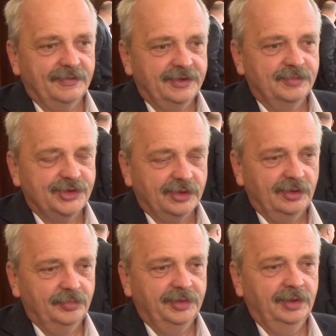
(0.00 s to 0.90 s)
w tym, co
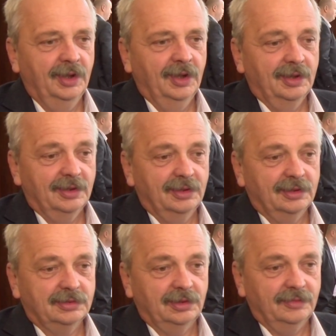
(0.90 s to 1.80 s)
robi, e,
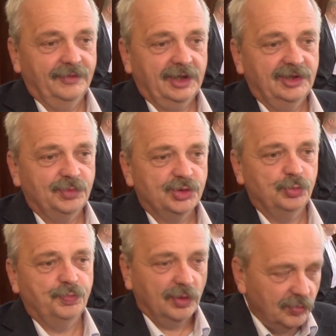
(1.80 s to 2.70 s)
to w jaki
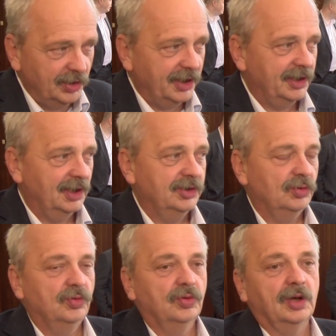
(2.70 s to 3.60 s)
sposób promuje
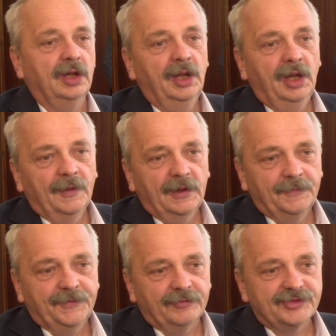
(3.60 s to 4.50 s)
Jelenią Górę, e,
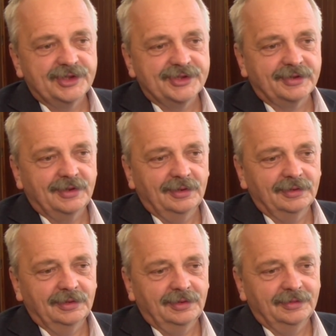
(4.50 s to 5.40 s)
to wszystko
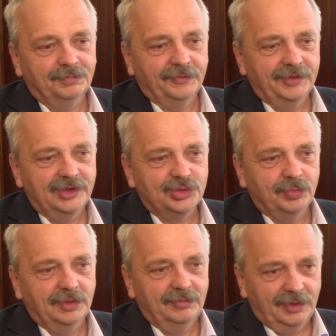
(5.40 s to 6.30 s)
no,
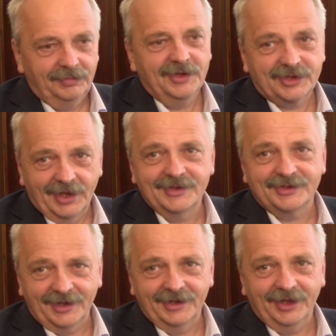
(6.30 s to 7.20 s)
powinniśmy my,
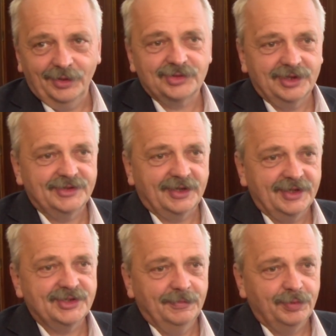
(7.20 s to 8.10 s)
mieszkańcy Jeleniej Górze, jej
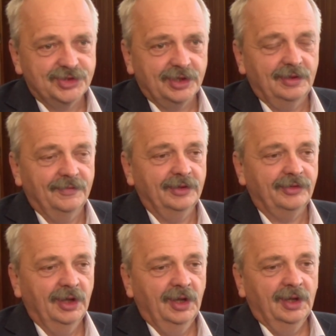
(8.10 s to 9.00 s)
serdecznie
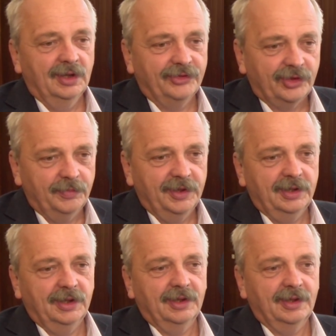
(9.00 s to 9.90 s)
podziękować.
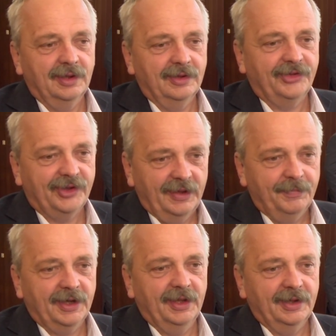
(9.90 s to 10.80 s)
Zrobienie
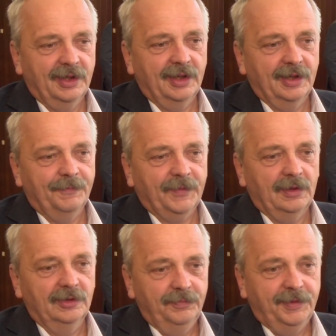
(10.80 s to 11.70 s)
srebra na
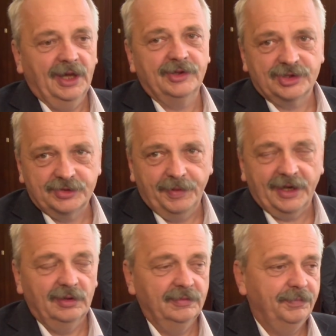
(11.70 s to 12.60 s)
olimpiadzie czy
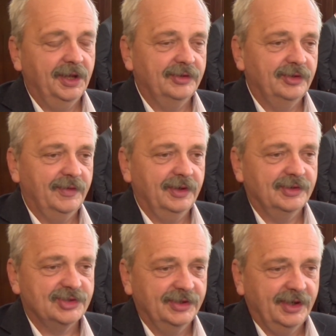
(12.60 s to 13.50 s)
paraolimpiadzie w Rio
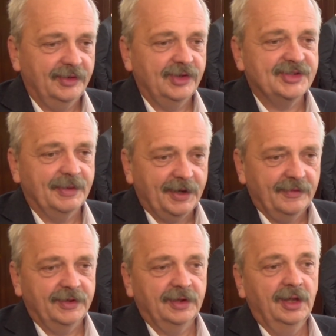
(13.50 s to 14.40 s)
de Janeiro to jest
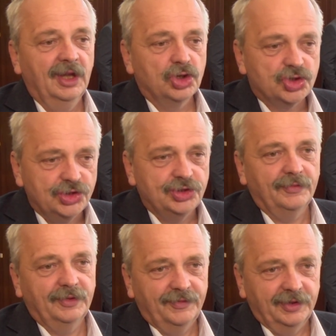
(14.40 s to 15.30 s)
naprawdę
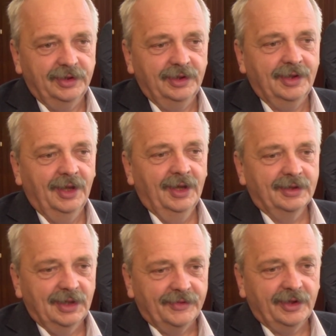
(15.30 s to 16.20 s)
życiowy wynik,
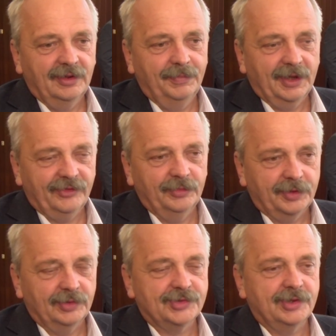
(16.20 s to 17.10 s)
dlatego bardzo
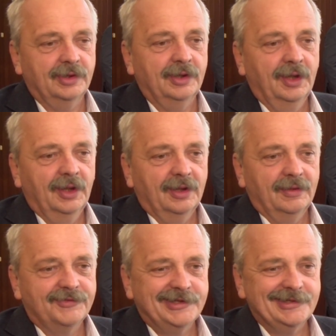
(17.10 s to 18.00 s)
proszę
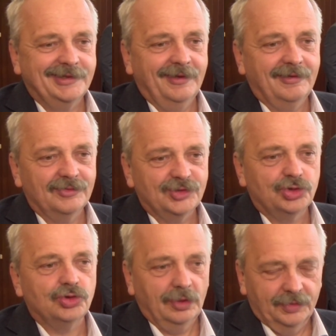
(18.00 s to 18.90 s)
wszystkich, którzy
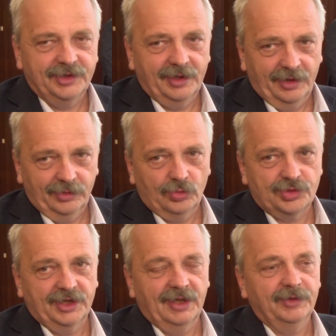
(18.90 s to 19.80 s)
czują się
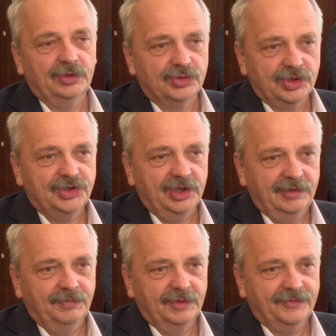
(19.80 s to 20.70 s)
Jeleniogórzanami, którzy
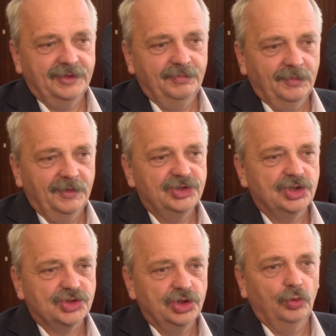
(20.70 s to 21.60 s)
chcieliby w tym
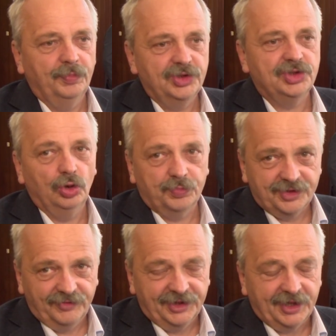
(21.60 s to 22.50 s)
momencie z nią być, przybyć i ją
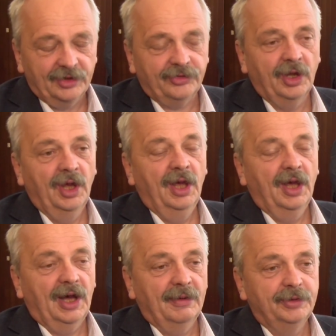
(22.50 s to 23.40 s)
przywitać,
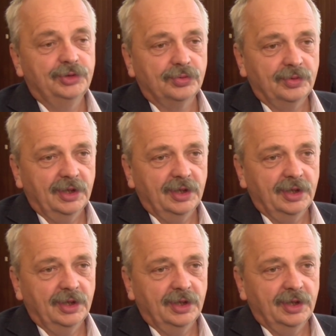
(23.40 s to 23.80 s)
aby 2